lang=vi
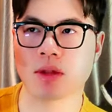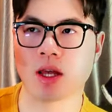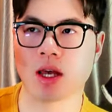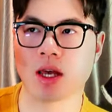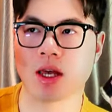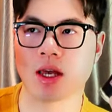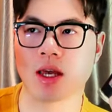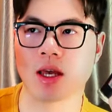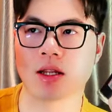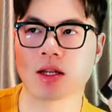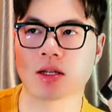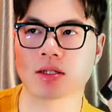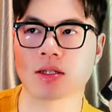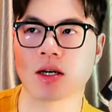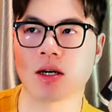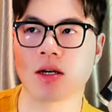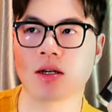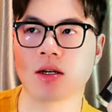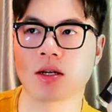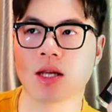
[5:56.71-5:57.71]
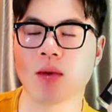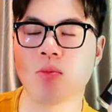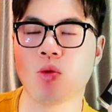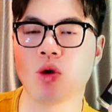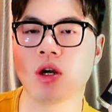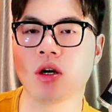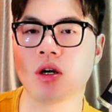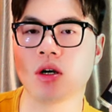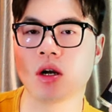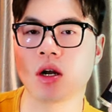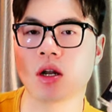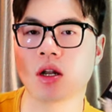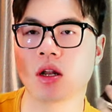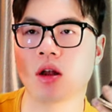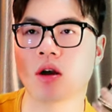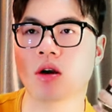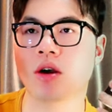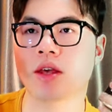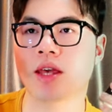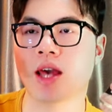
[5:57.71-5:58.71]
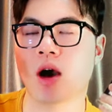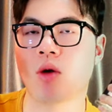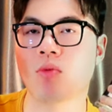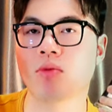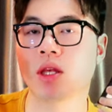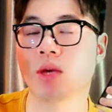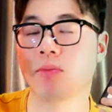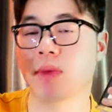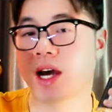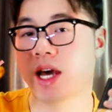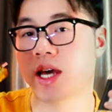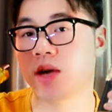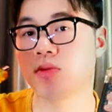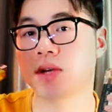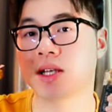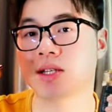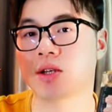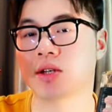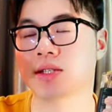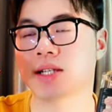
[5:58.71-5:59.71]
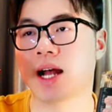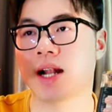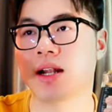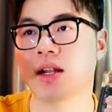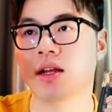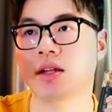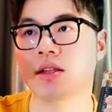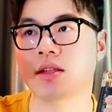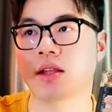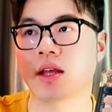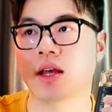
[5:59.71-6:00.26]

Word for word: thì thật sự cái mùi hương á, nó có giống, nhưng mà khi chúng ta so sánh á,